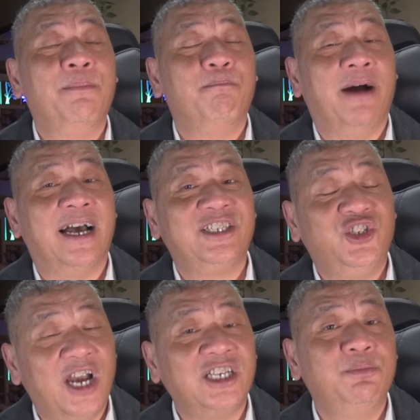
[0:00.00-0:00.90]
mà
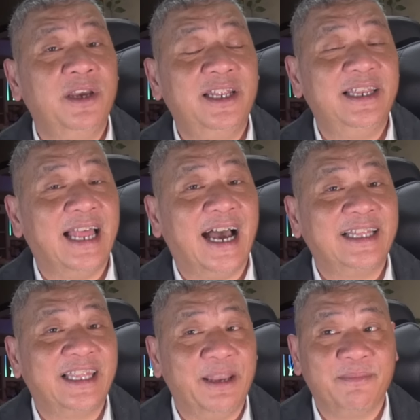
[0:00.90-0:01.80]
Jack Smith
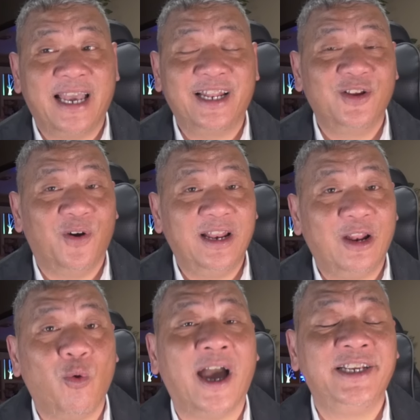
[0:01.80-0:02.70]
đã tìm cách gọi
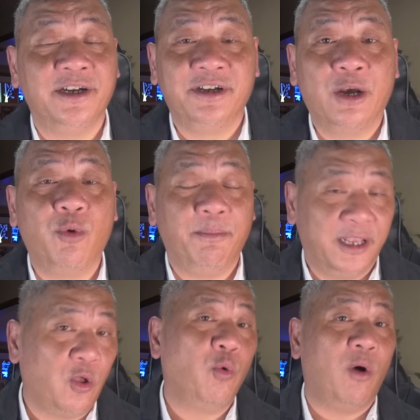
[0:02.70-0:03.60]
là loại trừ cái quyền
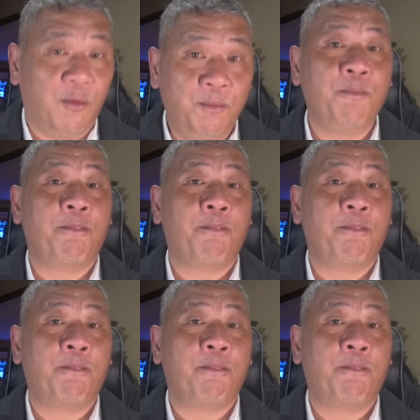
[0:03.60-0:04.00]
miễn tố của ông.